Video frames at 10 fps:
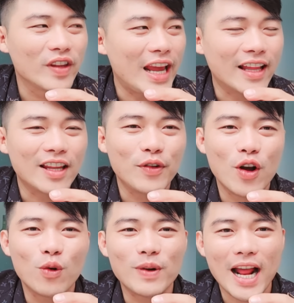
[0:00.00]
dạ thì video
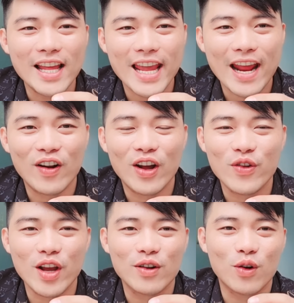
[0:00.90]
cũng khá là dài rồi hậu
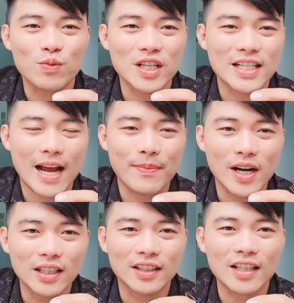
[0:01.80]
nhân cũng xin cảm
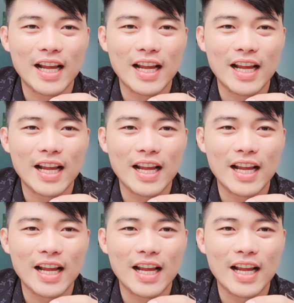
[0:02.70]
ơn tất